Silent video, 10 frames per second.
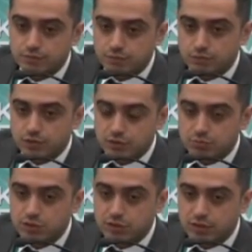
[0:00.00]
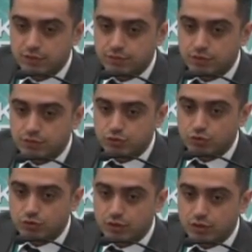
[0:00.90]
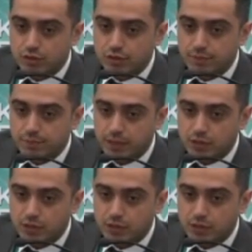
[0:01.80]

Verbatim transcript: разместили в, в зонах э,